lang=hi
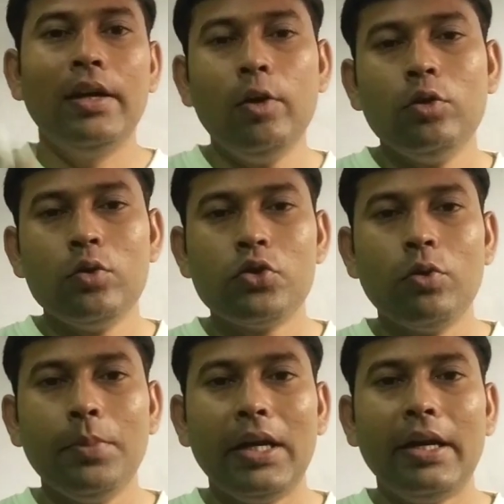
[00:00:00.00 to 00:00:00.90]
हेलो
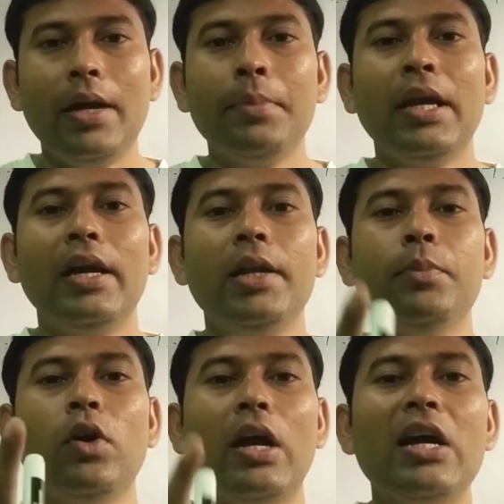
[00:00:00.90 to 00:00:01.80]
दोस्तों मेरा नाम है
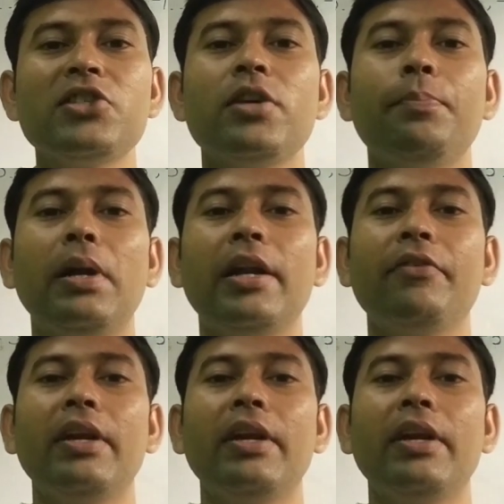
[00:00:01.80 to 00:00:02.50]
आलिम और आज हम पढ़ने